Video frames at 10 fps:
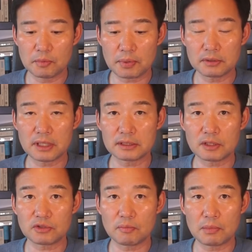뭐 평당
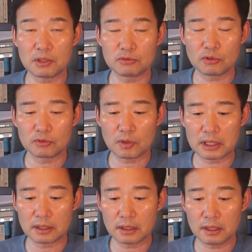4천만 원 정도
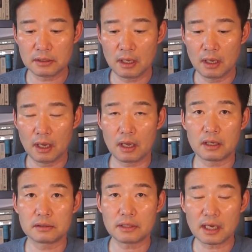하니까
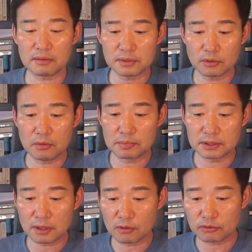아, 땅값이 너무
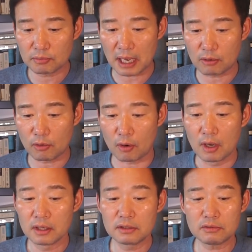비싼 것도
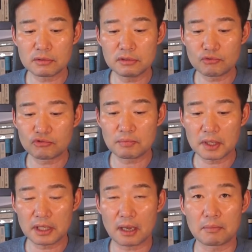맞고 그리고 그
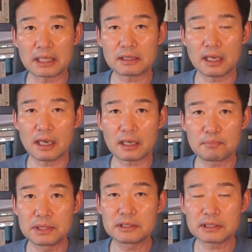주변에
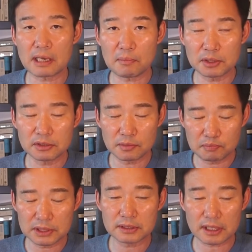마땅하게
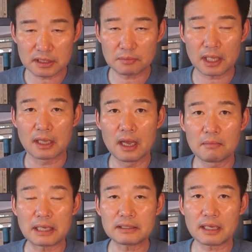비싸면 비싸지만
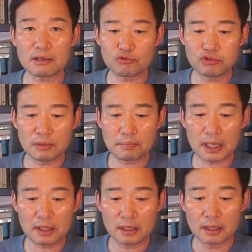마땅히
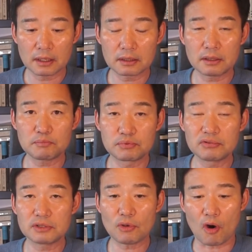구입할 그런
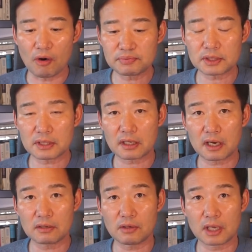부지도
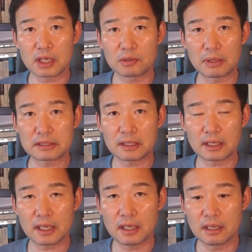없었다라는 거예요.
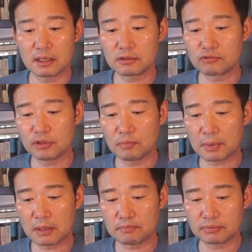마땅히
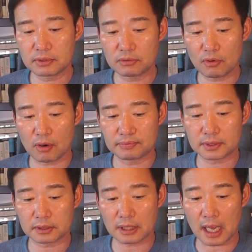구입할 부지도
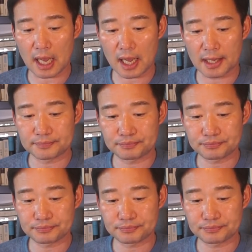없었다.